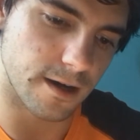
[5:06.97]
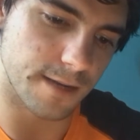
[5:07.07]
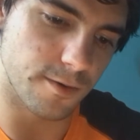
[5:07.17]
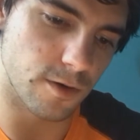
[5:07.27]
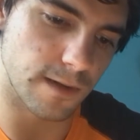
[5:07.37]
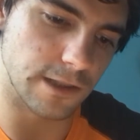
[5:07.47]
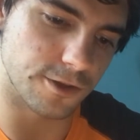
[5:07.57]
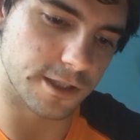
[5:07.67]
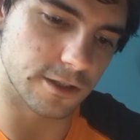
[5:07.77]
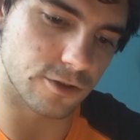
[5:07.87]
Ahora me vuelvo al
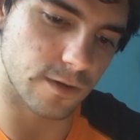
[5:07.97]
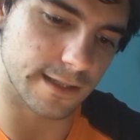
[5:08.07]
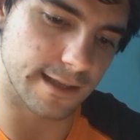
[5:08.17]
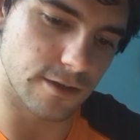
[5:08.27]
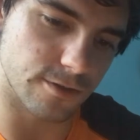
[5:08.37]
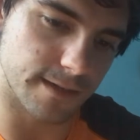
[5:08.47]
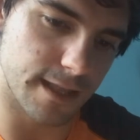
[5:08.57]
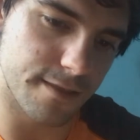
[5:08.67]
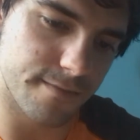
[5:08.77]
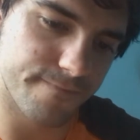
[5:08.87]
248,
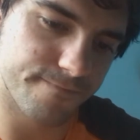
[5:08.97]
¿verdad?